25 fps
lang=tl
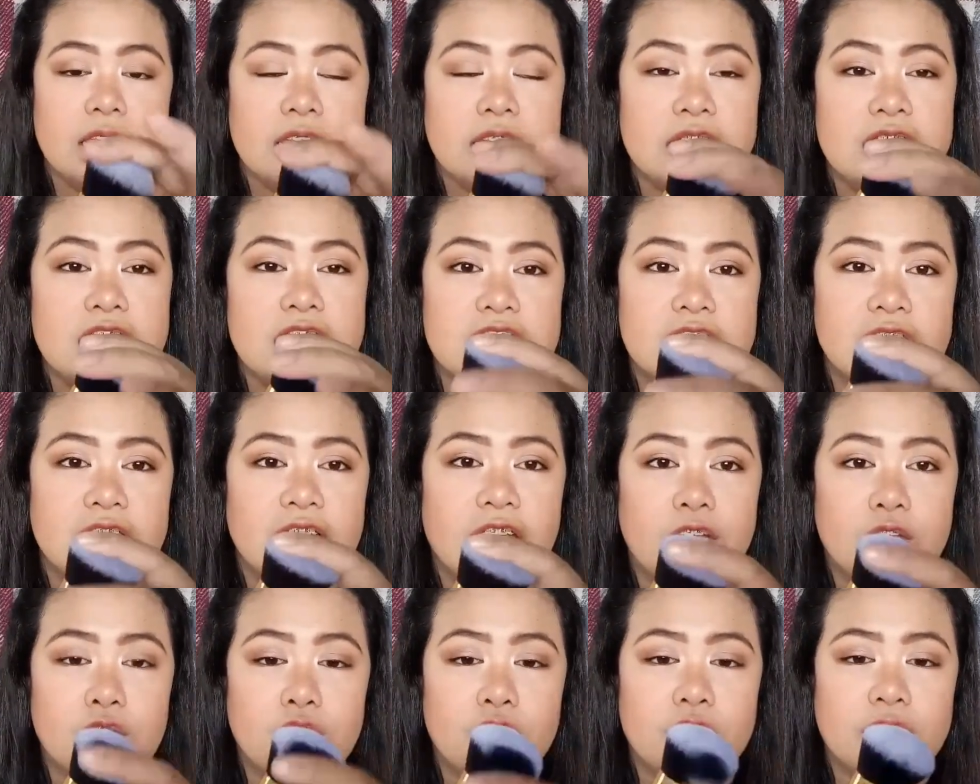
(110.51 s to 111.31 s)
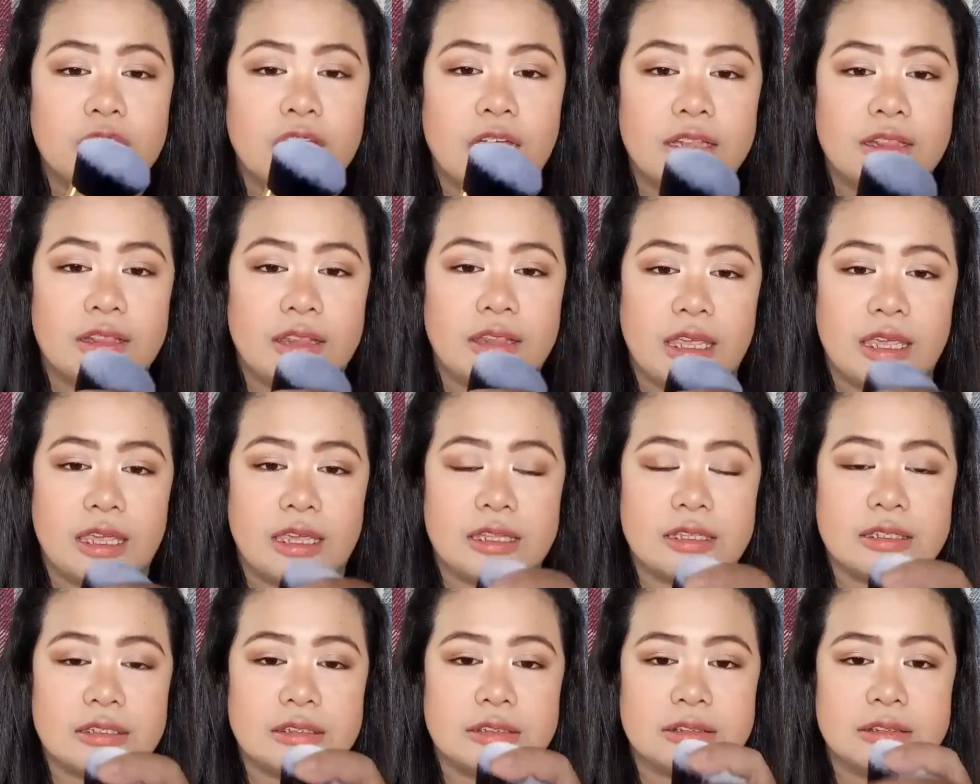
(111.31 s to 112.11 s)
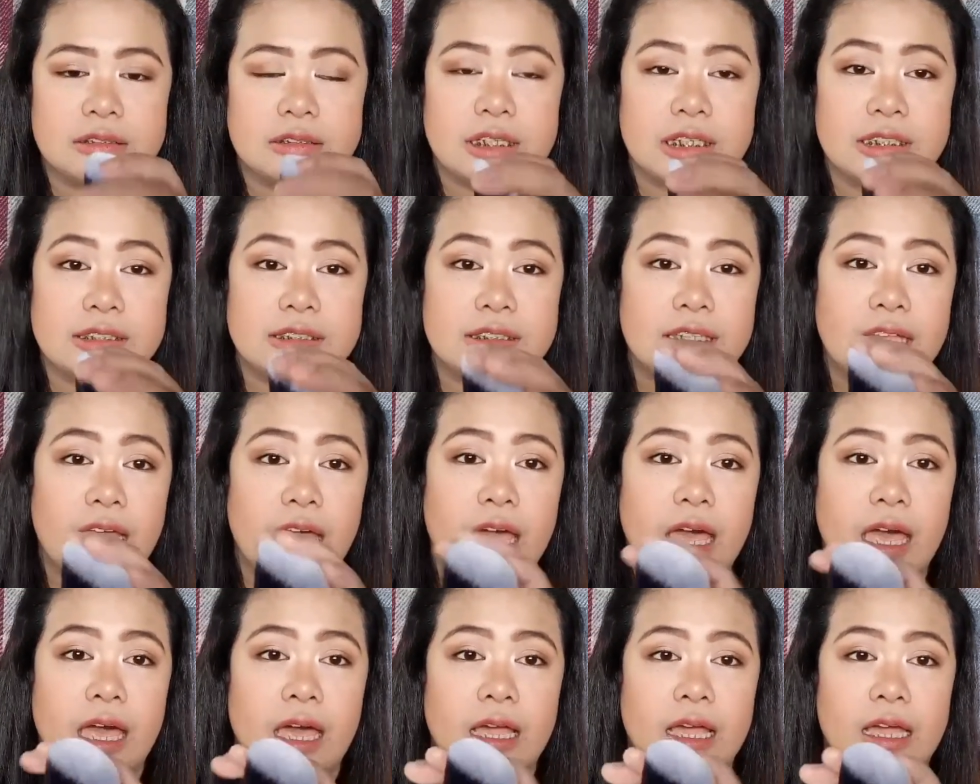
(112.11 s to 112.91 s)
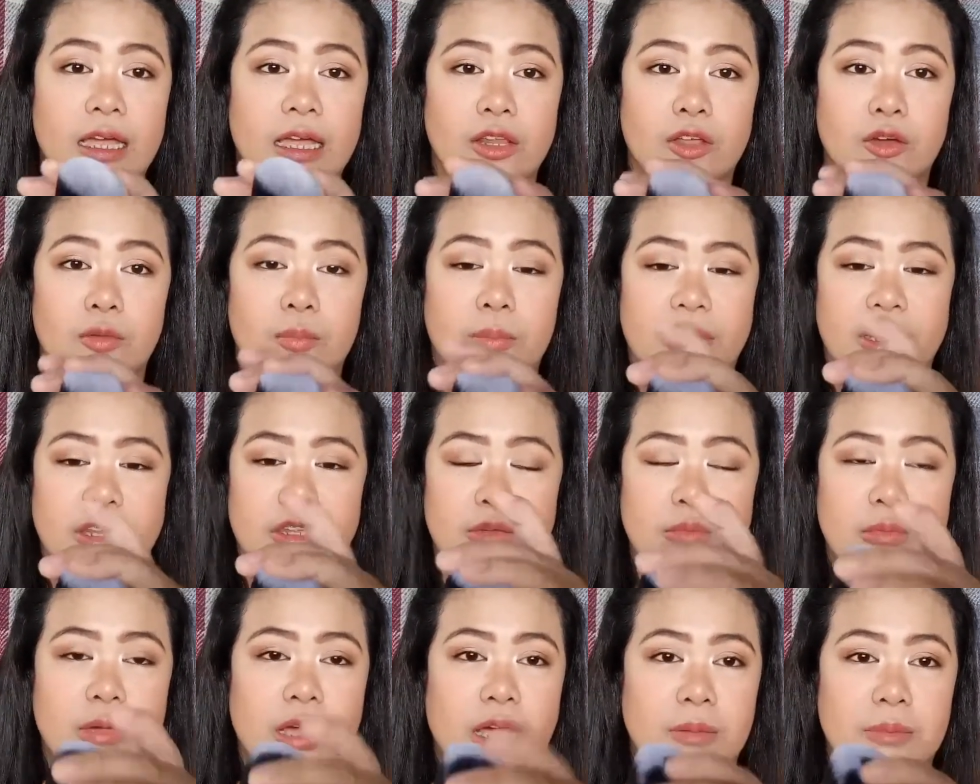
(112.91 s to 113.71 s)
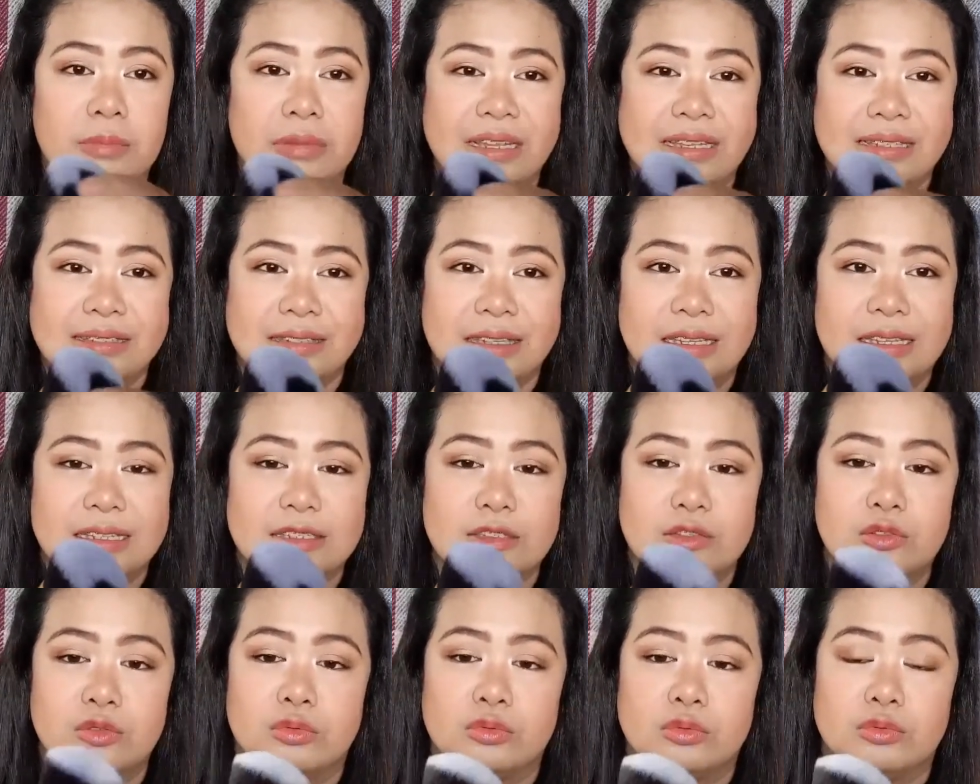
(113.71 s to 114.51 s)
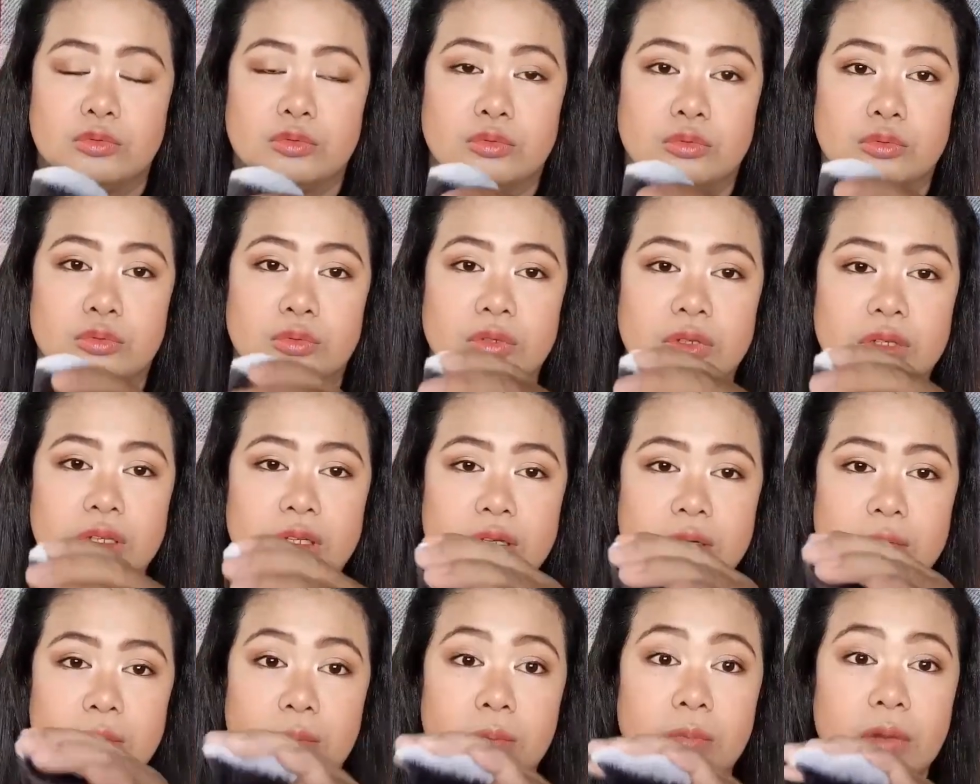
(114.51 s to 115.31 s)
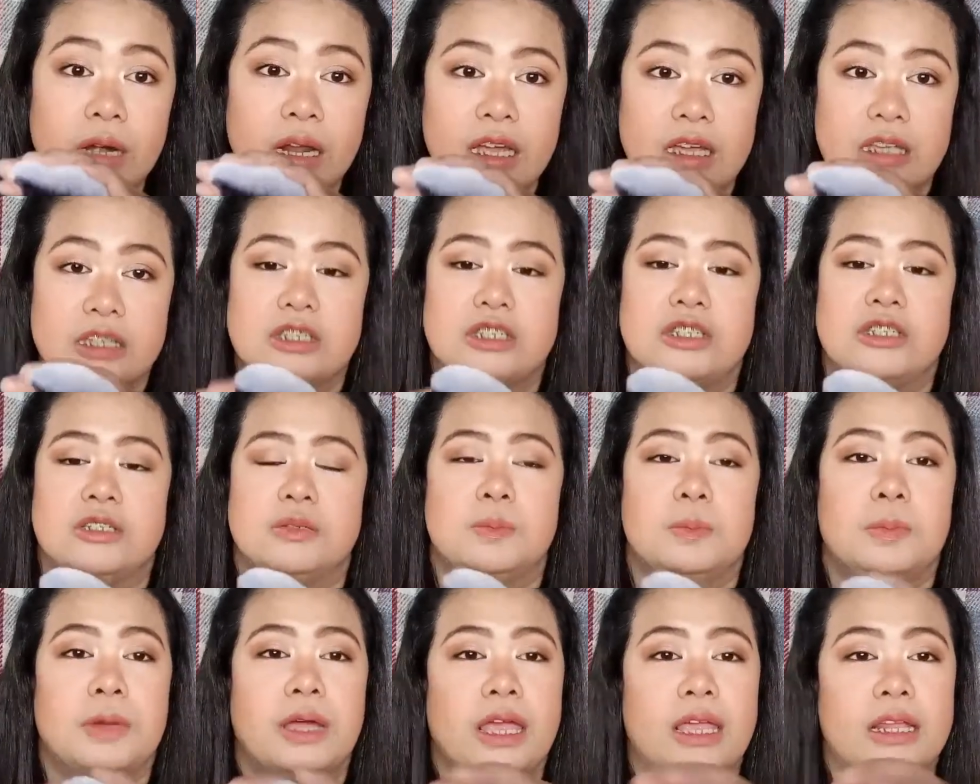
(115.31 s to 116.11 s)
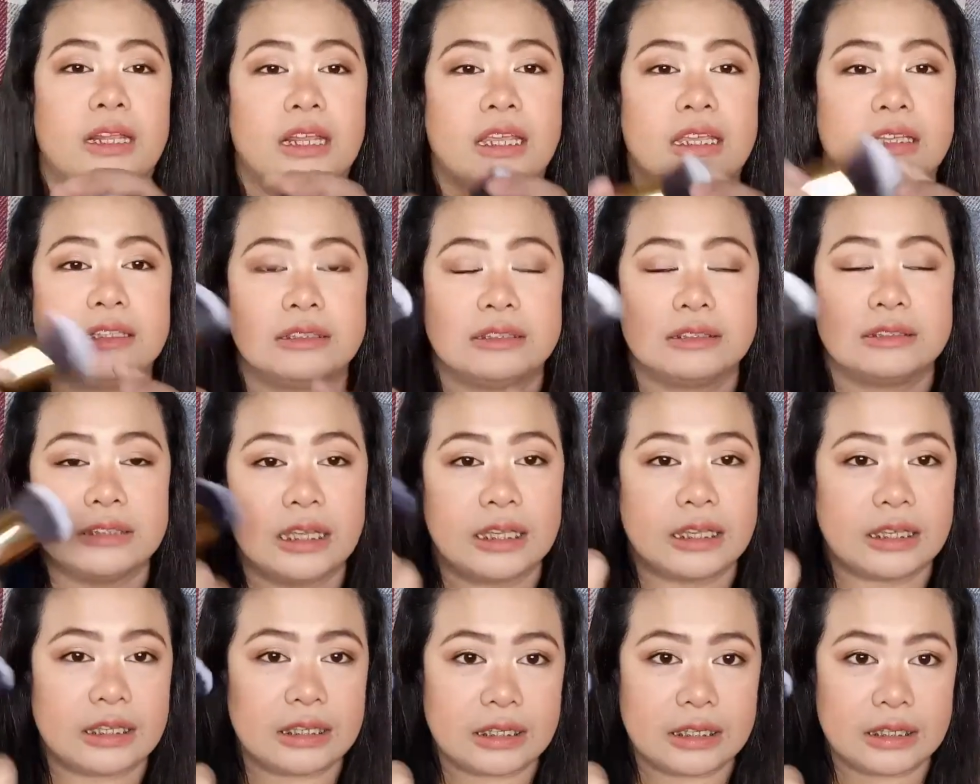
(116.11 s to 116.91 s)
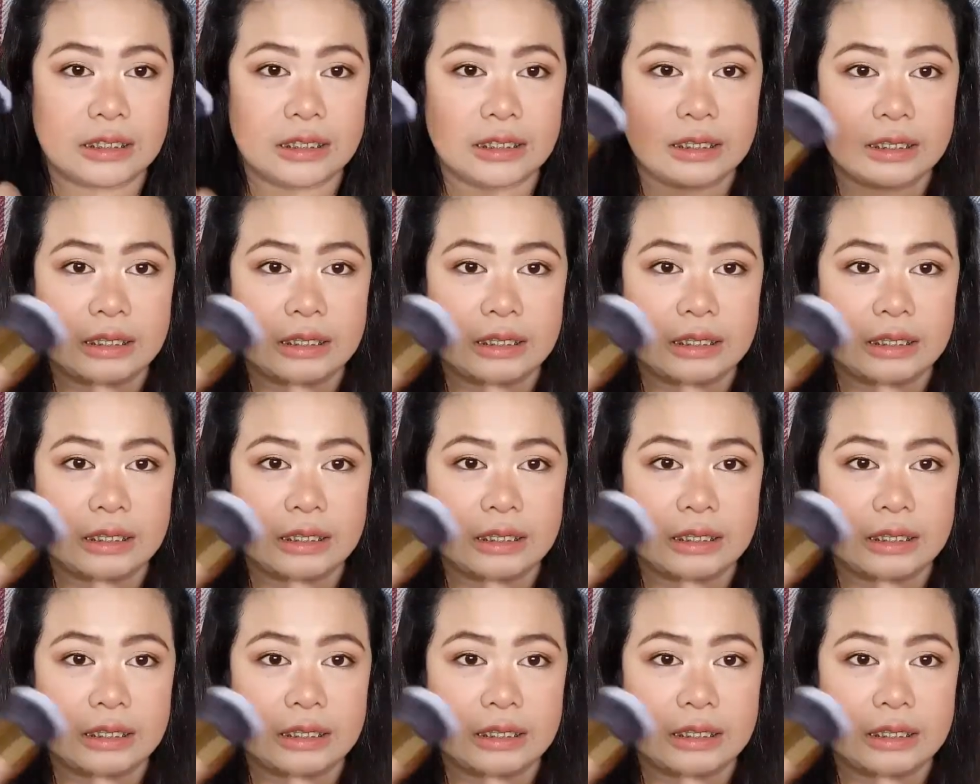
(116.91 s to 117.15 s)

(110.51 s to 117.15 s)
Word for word: Hindi siya ganun ka-dense kasi nakakagalaw pa rin yung mga bristles nung brush. Kaya na, na, i,